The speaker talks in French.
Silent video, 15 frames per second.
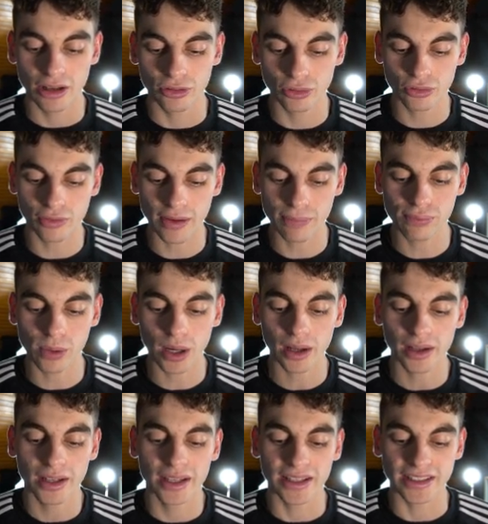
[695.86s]
donc on va
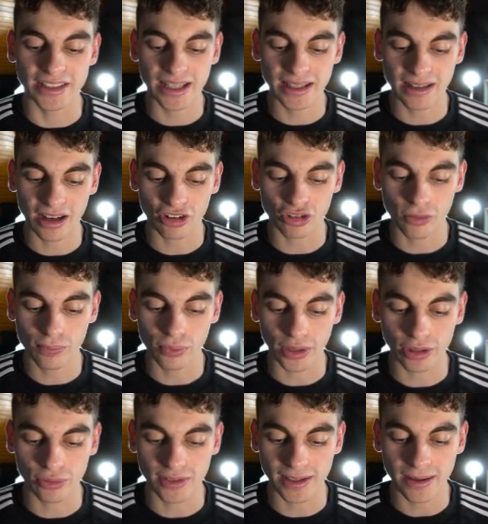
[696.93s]
pouvoir gagner de l'argent pour
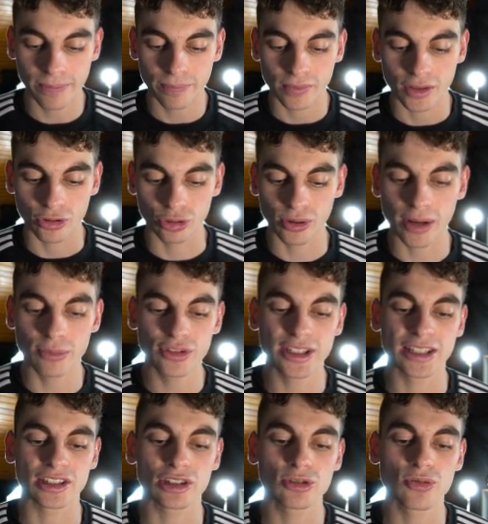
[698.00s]
écouter de la
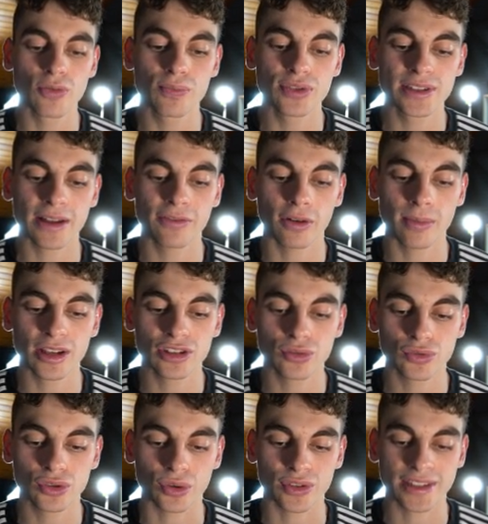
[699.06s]
musique. Si tu veux plus
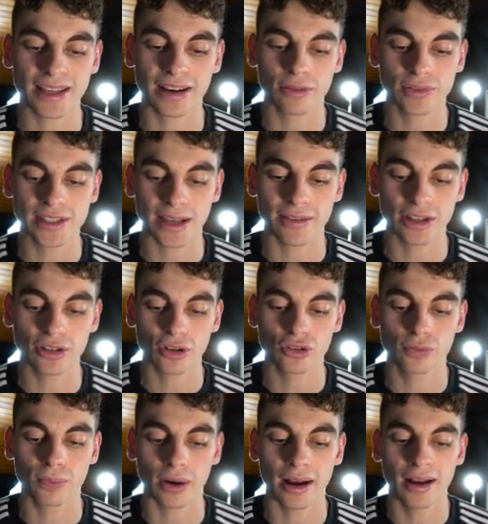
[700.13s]
d'informations sur ce qu'est un conservateur,
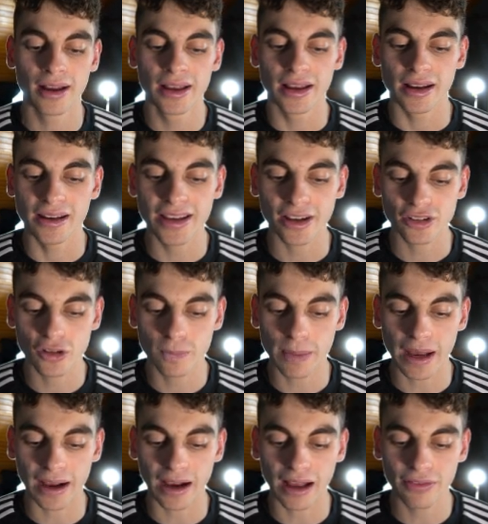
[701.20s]
tu pourras lire ce
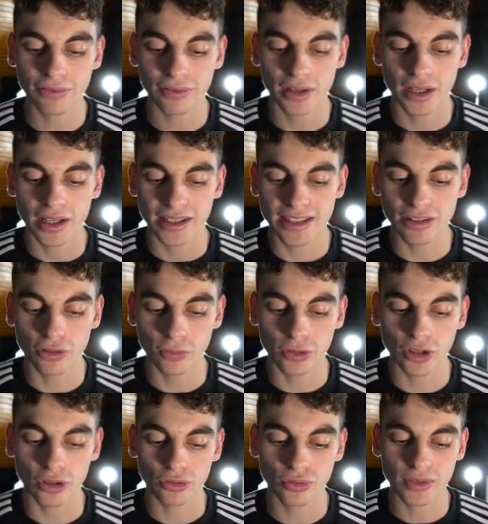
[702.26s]
paragraphe qui te
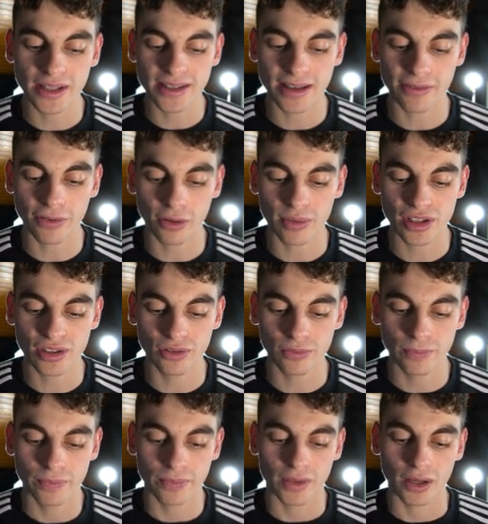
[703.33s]
donne toutes les informations
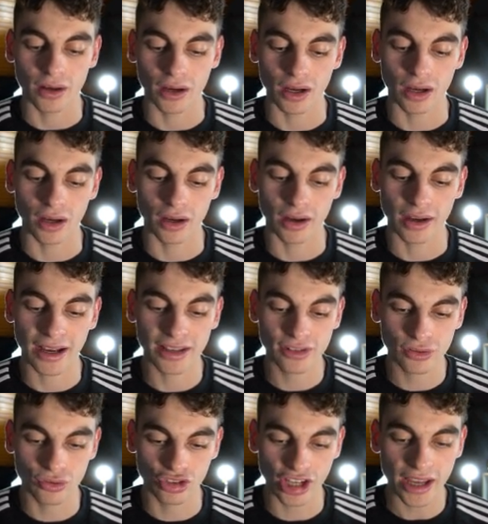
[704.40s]
euh, à
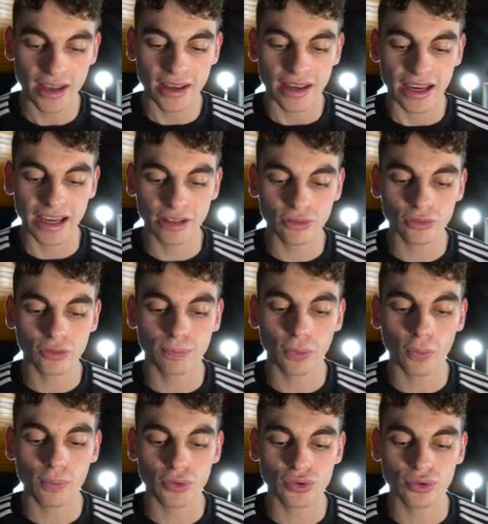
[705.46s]
ce sujet. Et donc
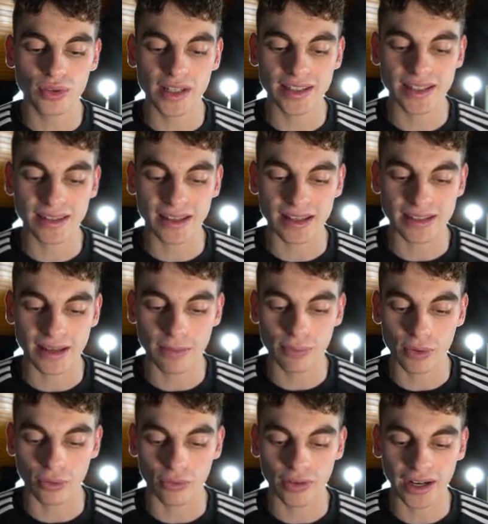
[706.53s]
pour postuler, c'est très
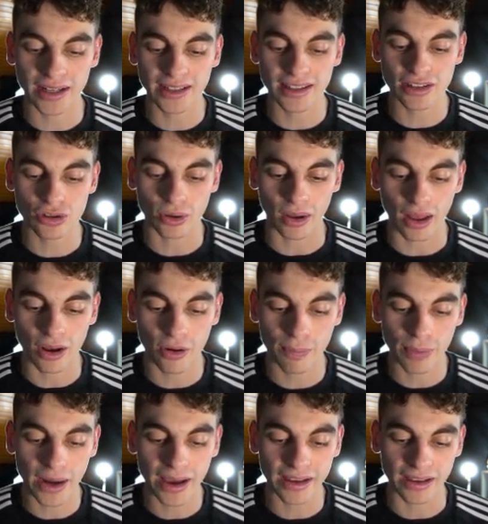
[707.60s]
simple, on va cliquer sur
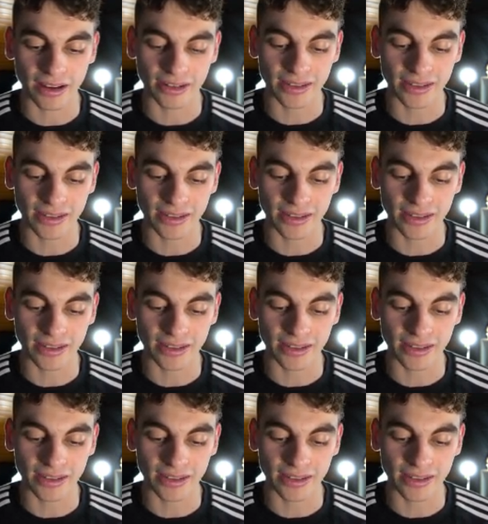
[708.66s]
Apply